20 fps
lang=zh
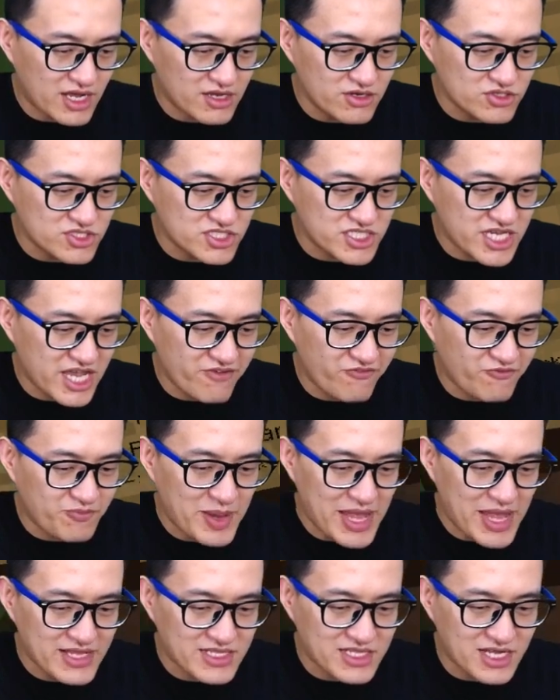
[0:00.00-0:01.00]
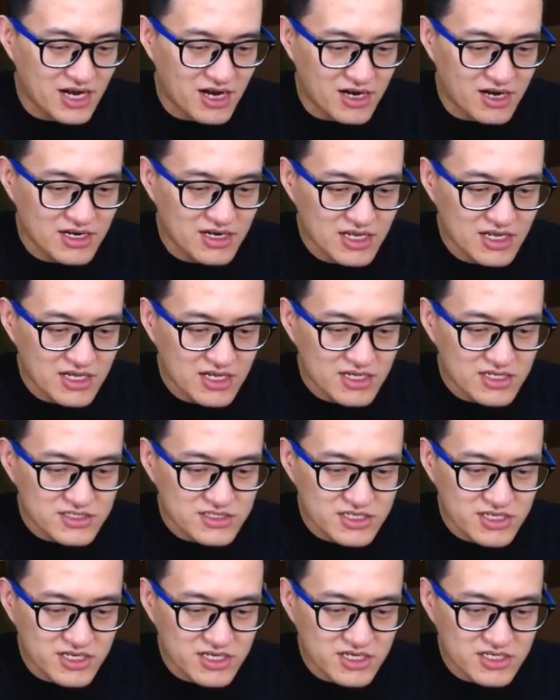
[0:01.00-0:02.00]
还有 Chef Panda，
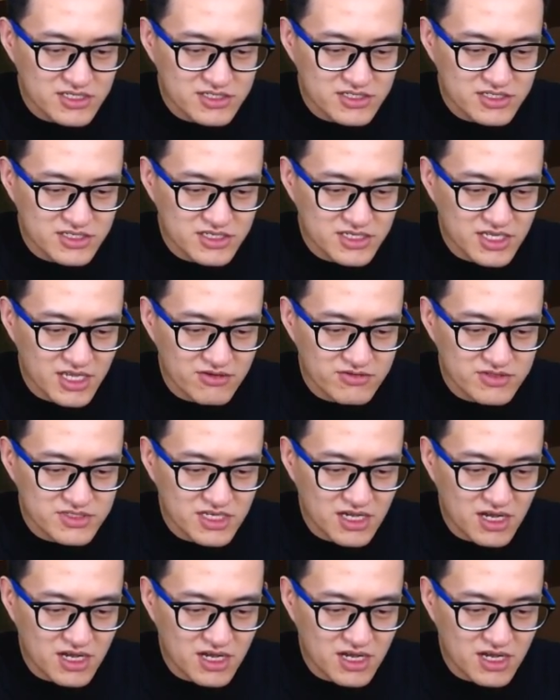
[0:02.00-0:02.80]
这个是 gives